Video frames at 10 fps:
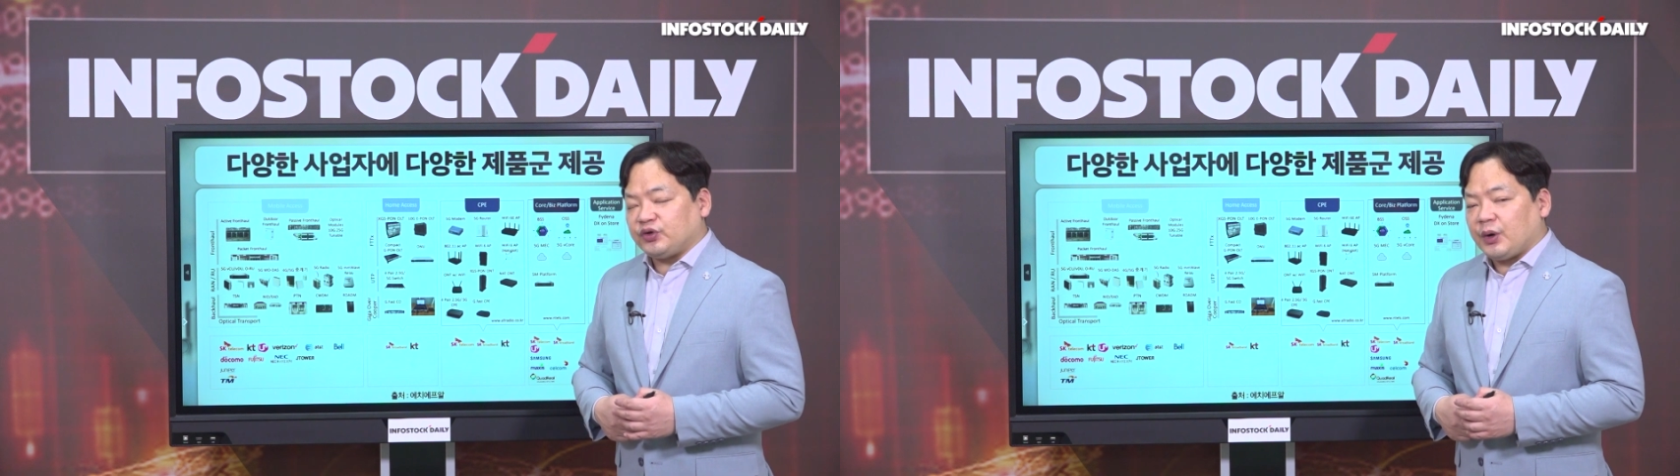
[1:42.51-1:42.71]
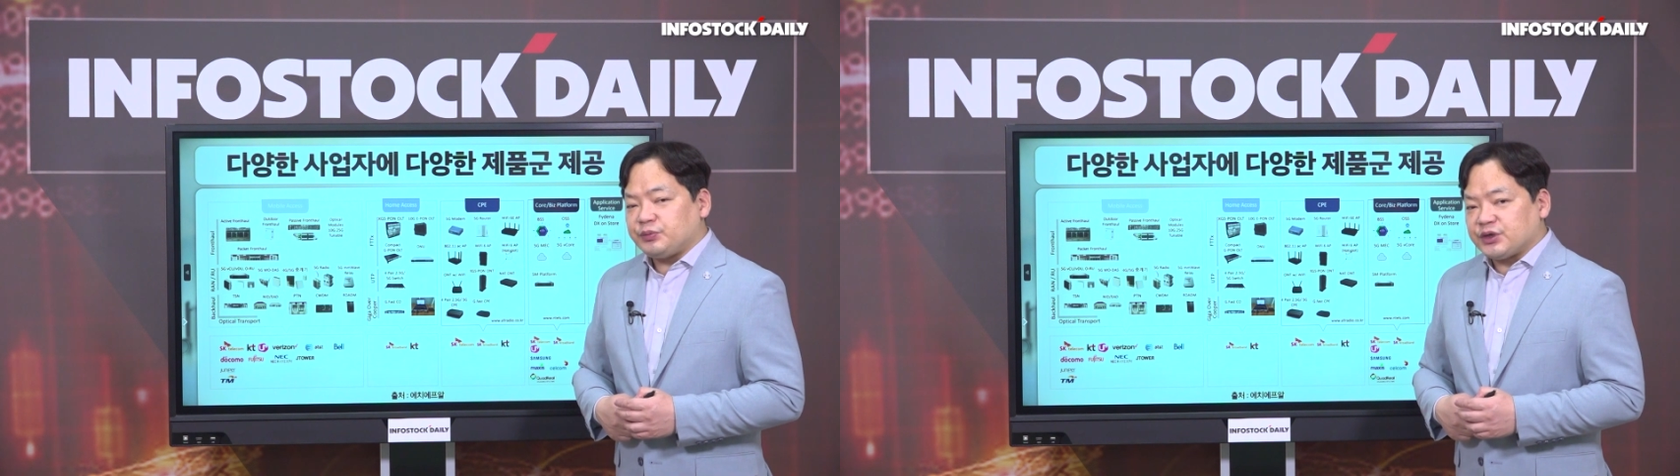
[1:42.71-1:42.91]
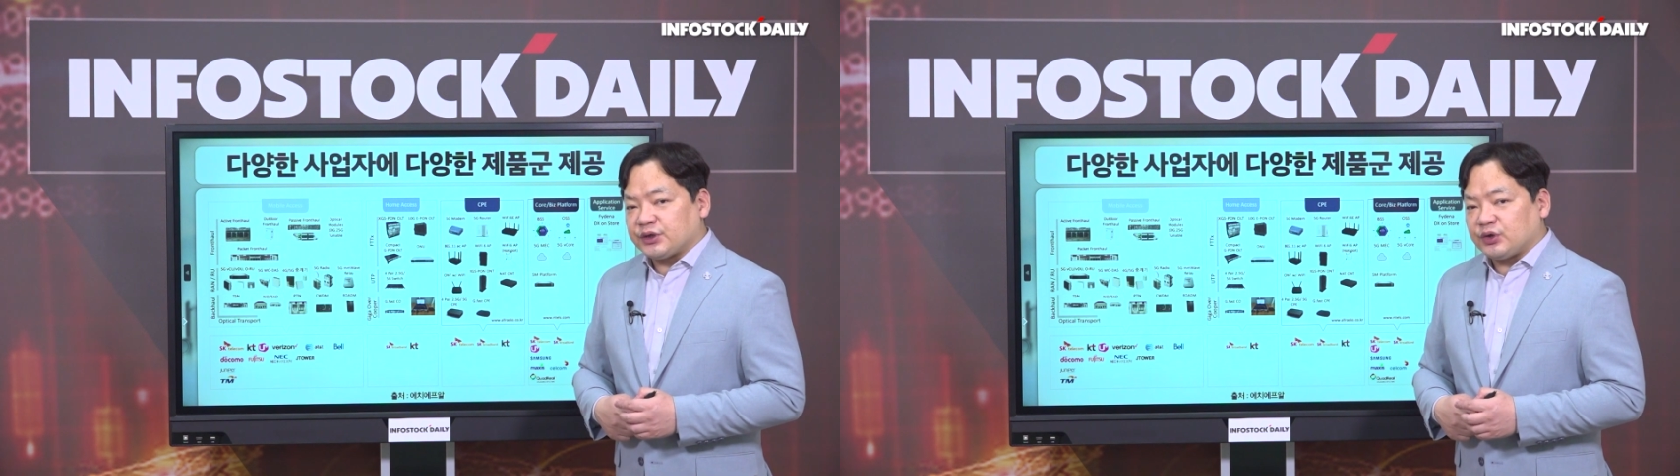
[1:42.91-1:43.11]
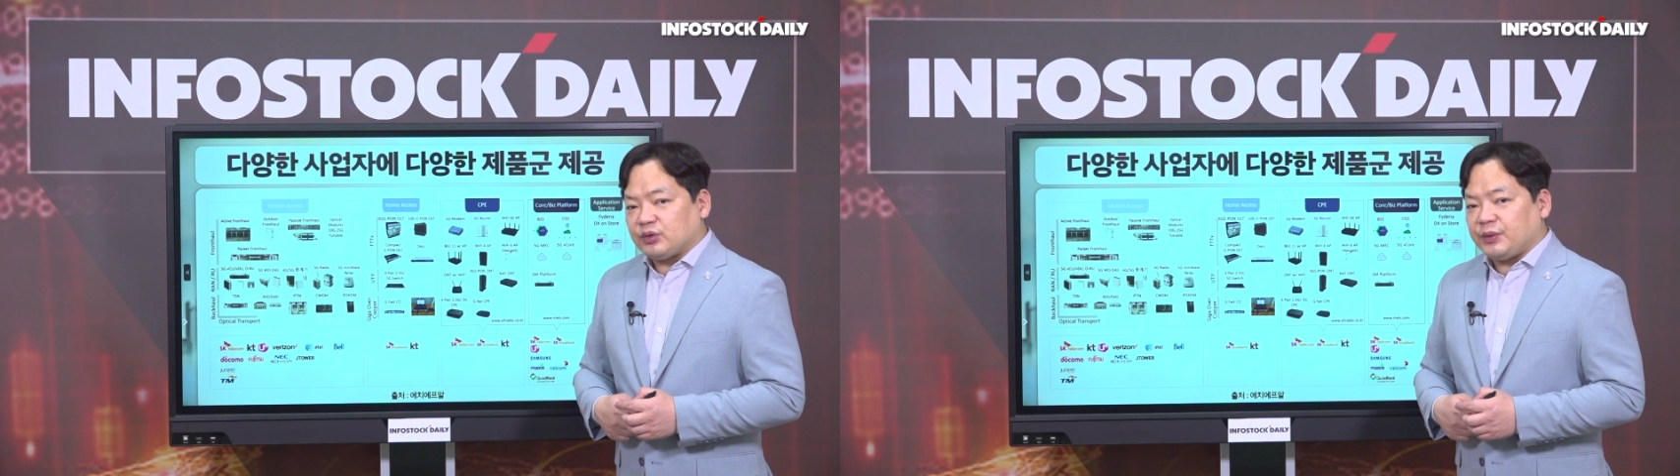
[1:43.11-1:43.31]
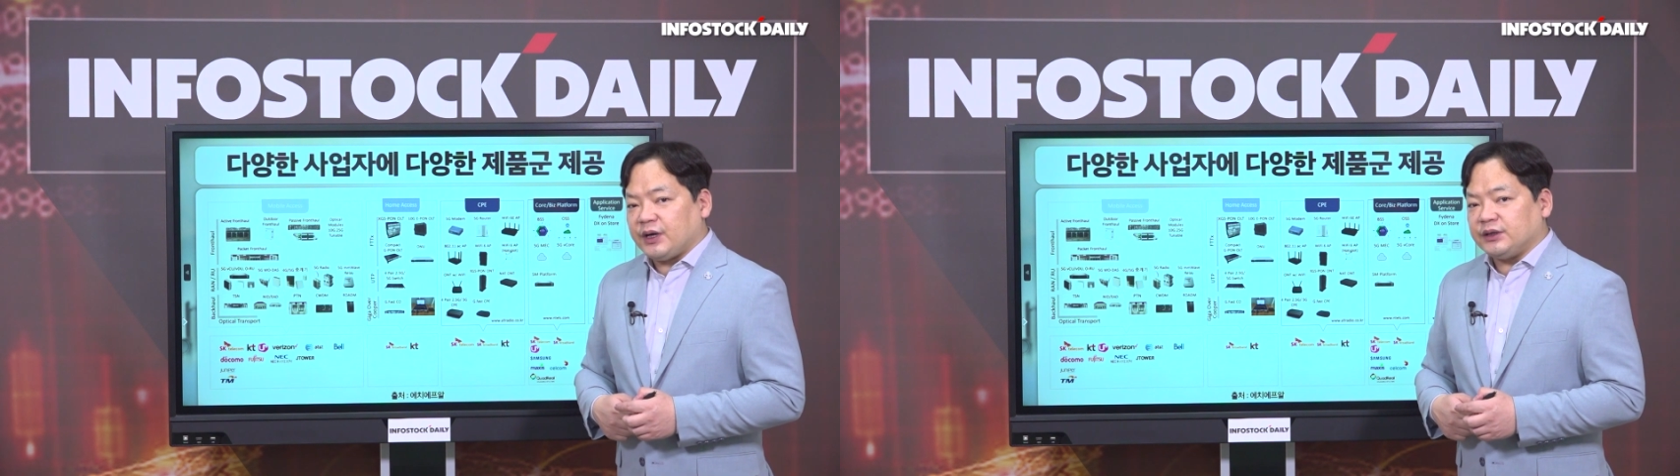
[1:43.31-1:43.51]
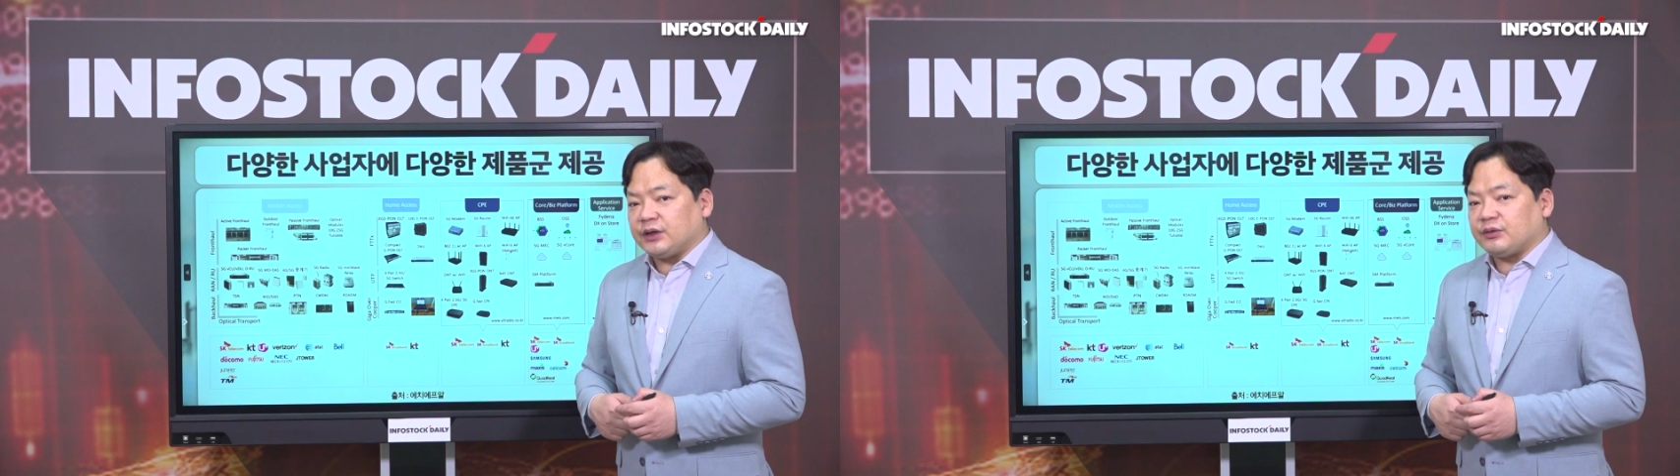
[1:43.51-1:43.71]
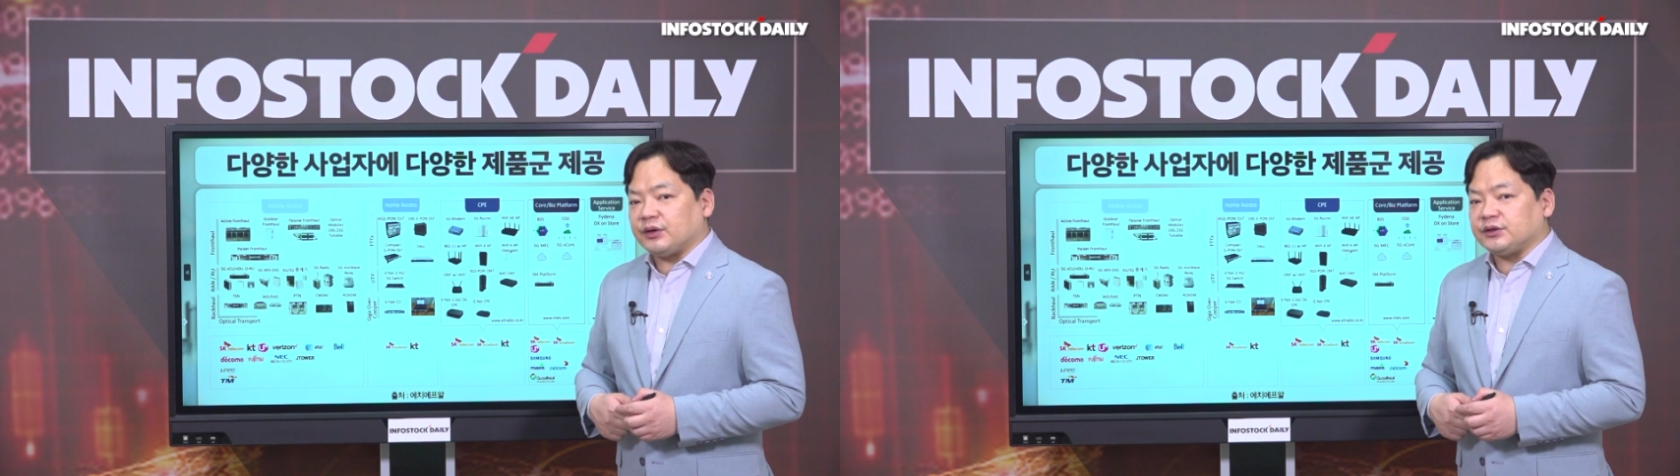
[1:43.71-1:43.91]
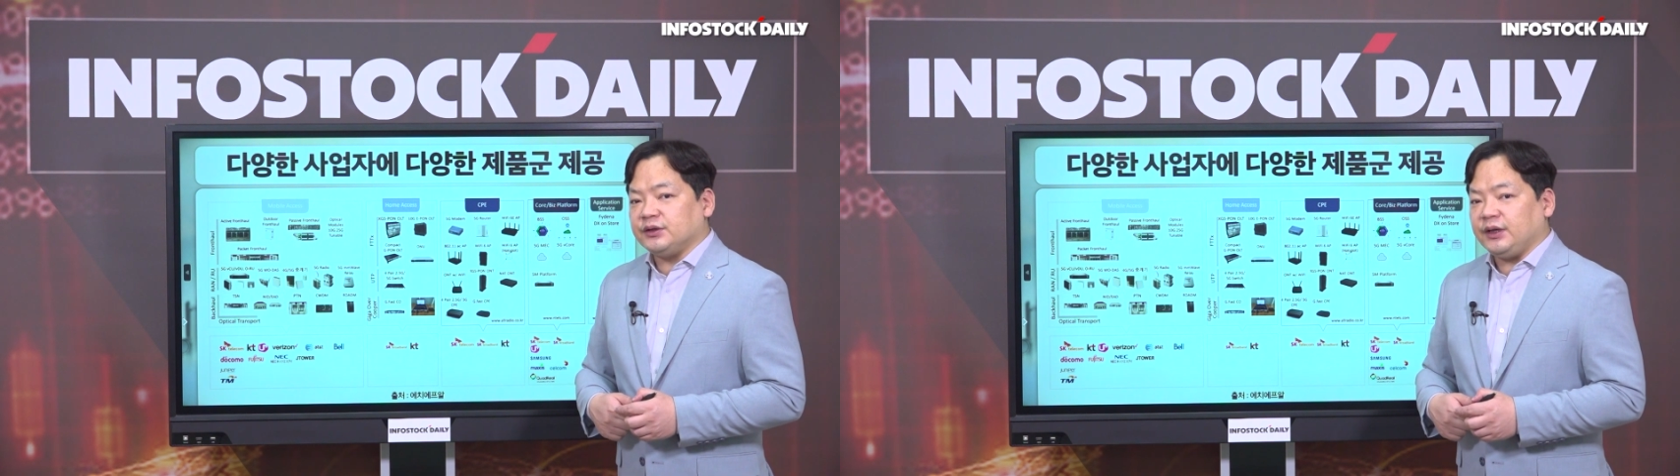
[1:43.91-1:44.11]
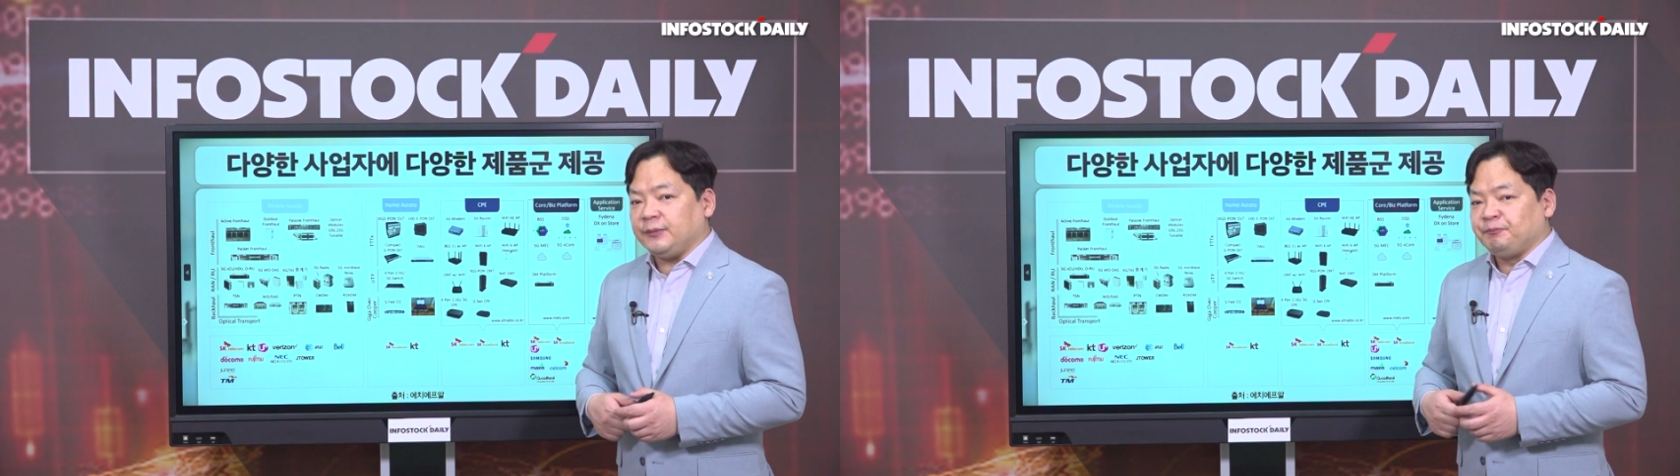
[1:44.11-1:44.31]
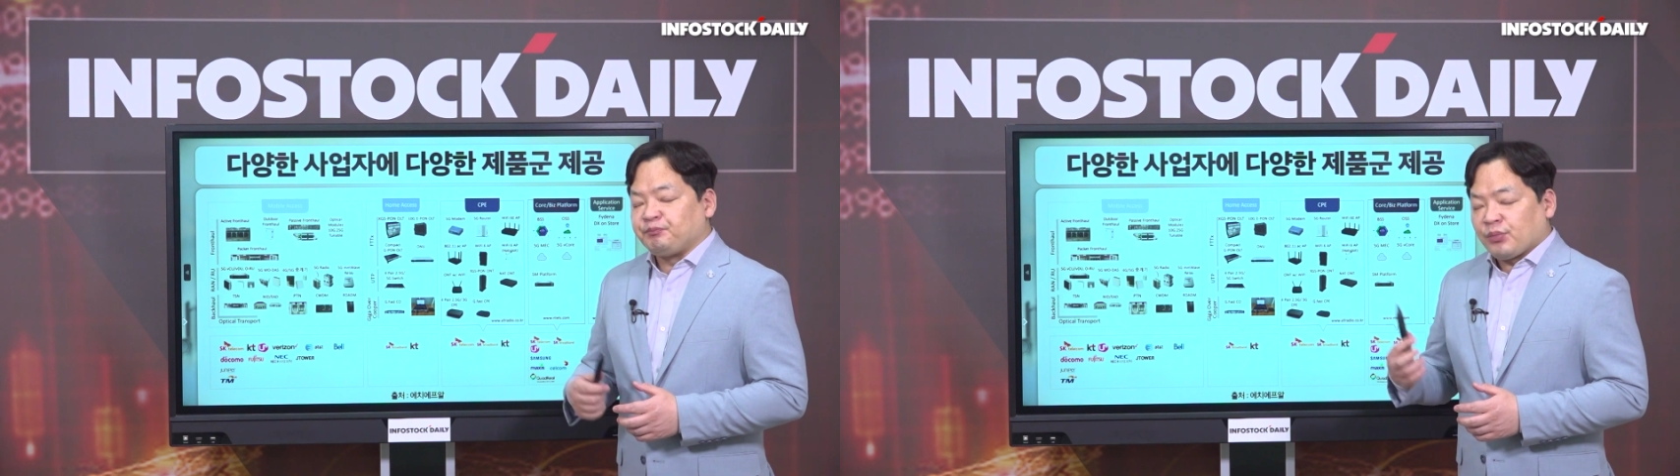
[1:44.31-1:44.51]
사업장이라고 봐야 될 것 같은데